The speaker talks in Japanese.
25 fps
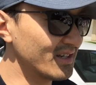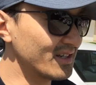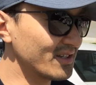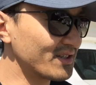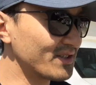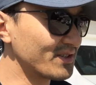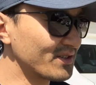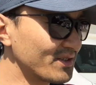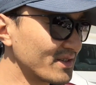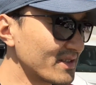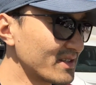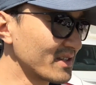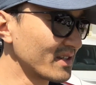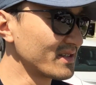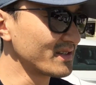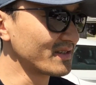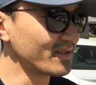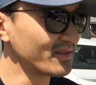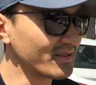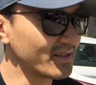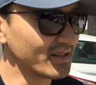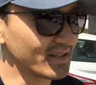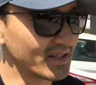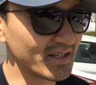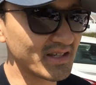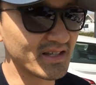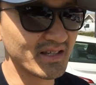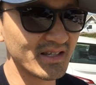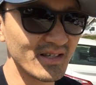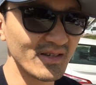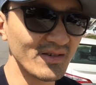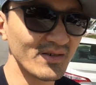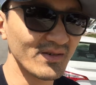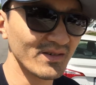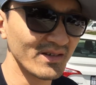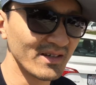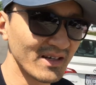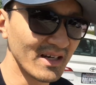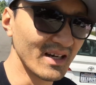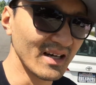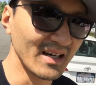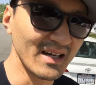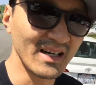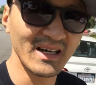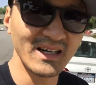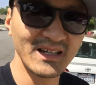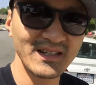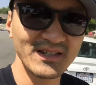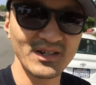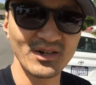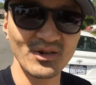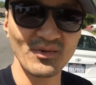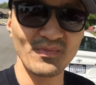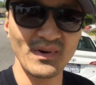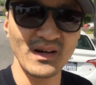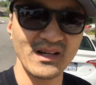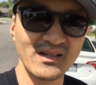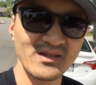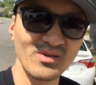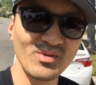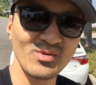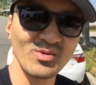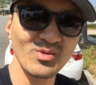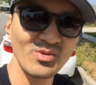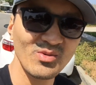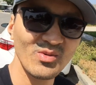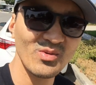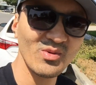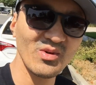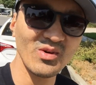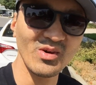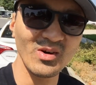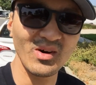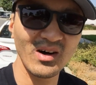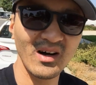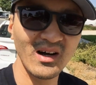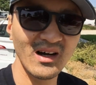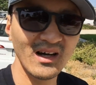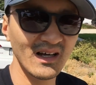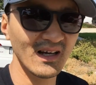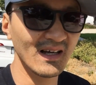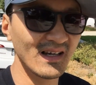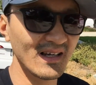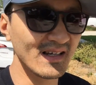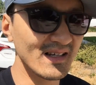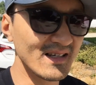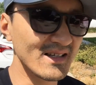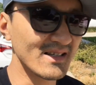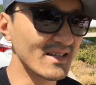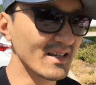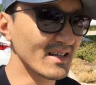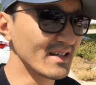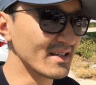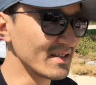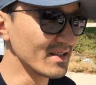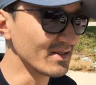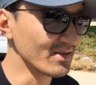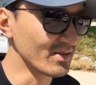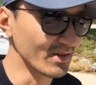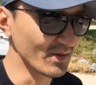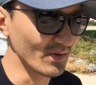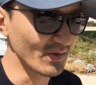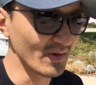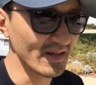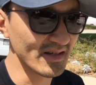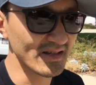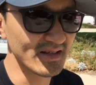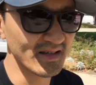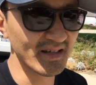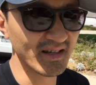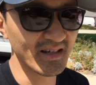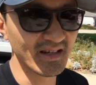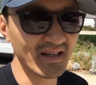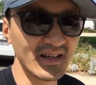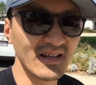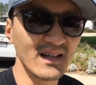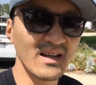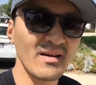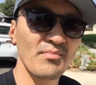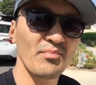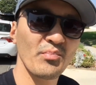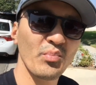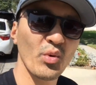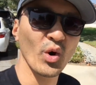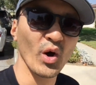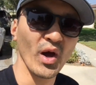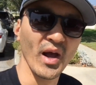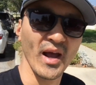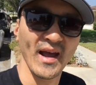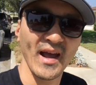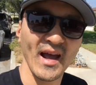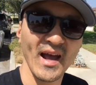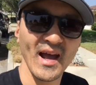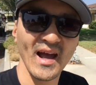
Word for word: 出社するに必要な会社のパソコンをサンディエゴに忘れてきたっぽい